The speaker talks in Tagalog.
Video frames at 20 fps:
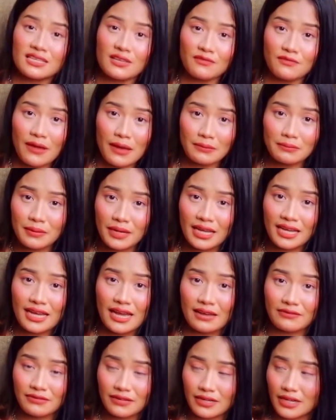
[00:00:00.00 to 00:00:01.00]
Sa fabric,
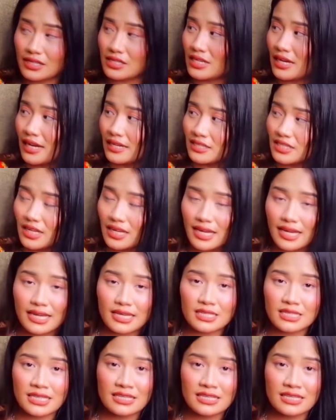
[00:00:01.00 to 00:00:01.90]
average lang siya guys.